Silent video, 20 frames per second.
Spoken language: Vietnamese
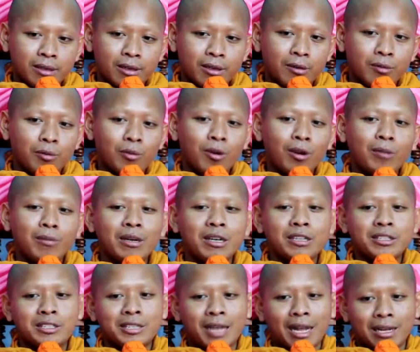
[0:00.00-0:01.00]
rồi vô mơ
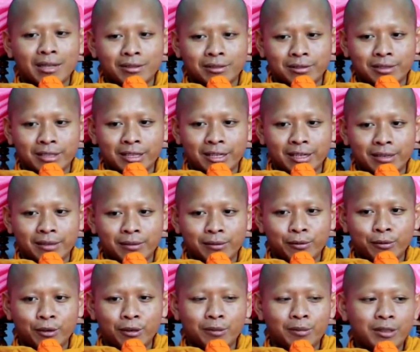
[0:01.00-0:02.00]
chào vậy
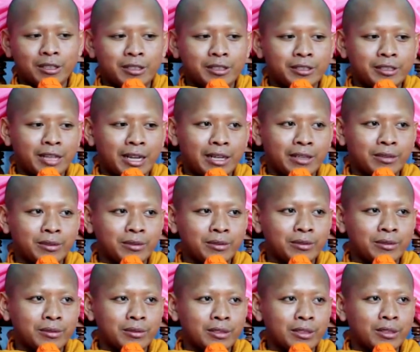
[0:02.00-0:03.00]
vô mơ chào
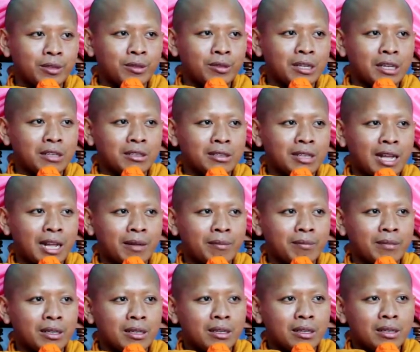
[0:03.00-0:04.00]
về đôi nơi tam